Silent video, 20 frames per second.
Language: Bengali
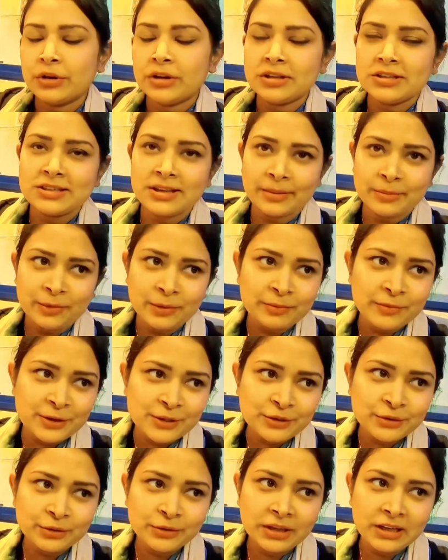বলে যে আমি
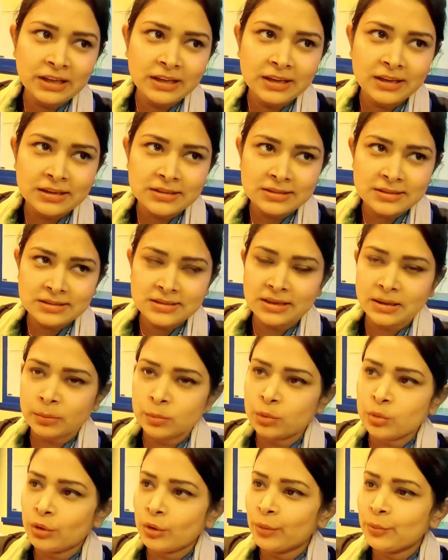ভিডিও দেখে এসেছি
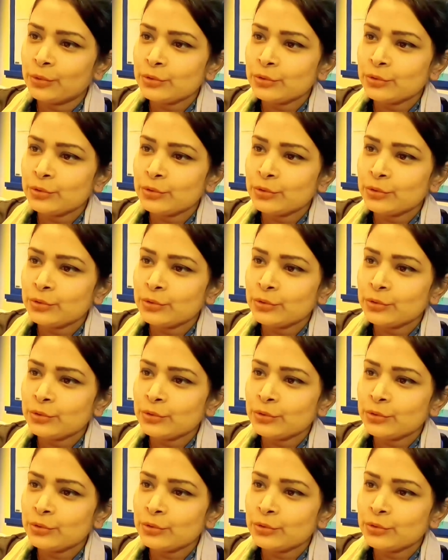আপু